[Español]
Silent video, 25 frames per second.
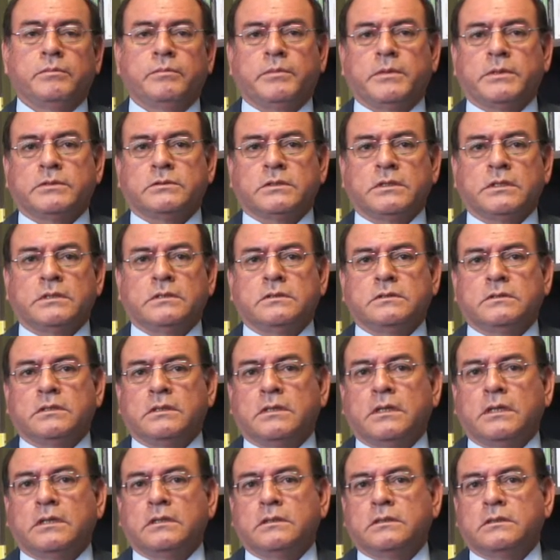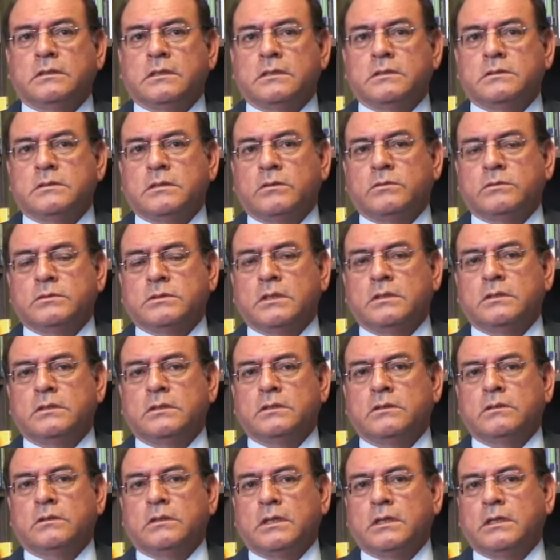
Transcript: personas disidentes en un sentido